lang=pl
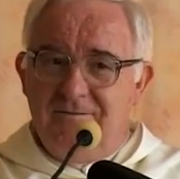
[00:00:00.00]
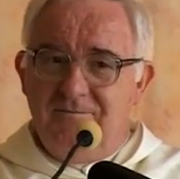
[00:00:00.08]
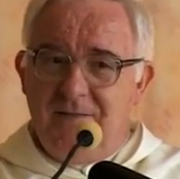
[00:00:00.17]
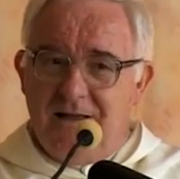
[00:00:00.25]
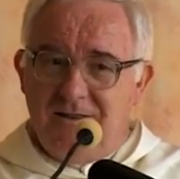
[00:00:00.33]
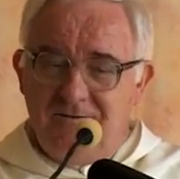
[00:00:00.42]

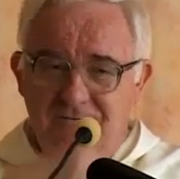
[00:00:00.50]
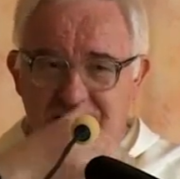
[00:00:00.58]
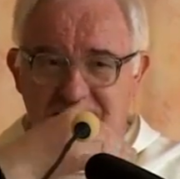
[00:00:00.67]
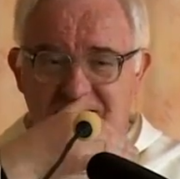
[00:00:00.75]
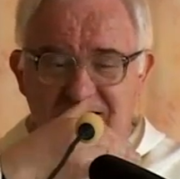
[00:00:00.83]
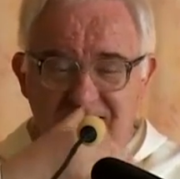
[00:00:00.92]

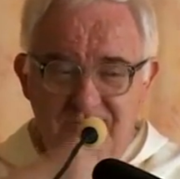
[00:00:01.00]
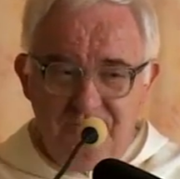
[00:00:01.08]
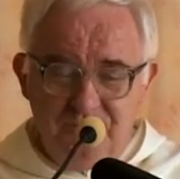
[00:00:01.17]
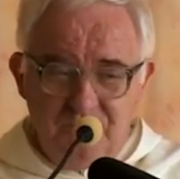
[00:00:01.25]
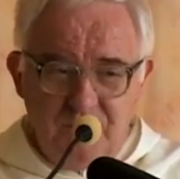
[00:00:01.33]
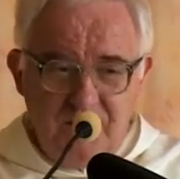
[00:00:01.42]
Mianowicie
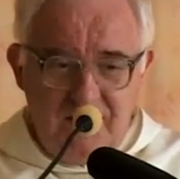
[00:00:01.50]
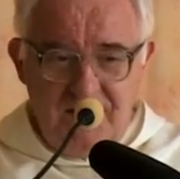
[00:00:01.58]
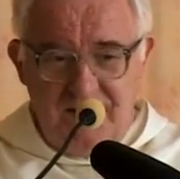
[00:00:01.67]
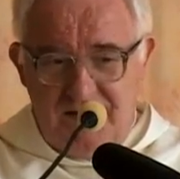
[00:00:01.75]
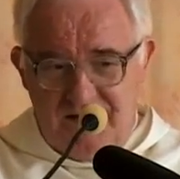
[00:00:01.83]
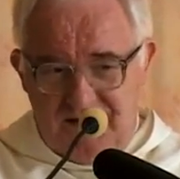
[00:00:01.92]

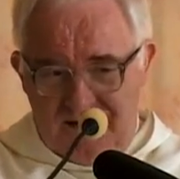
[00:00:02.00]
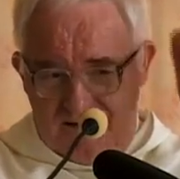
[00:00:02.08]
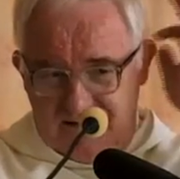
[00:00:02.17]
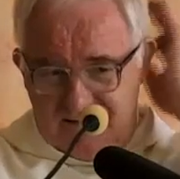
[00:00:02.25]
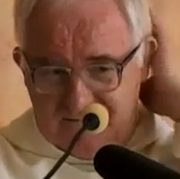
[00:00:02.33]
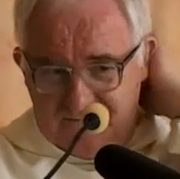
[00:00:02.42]

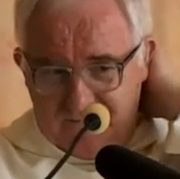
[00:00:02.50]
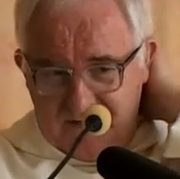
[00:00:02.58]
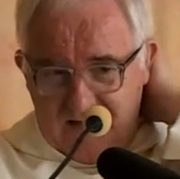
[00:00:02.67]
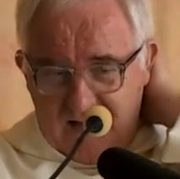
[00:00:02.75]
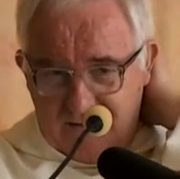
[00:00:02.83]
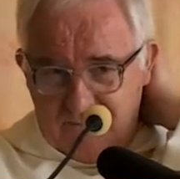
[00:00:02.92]
Y,
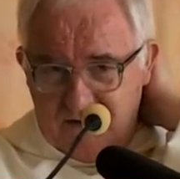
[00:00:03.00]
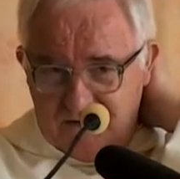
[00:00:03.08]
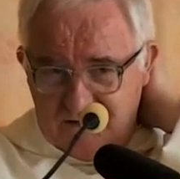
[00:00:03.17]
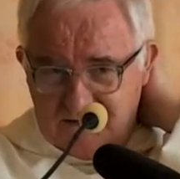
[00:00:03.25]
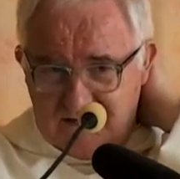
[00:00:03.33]
jak ma się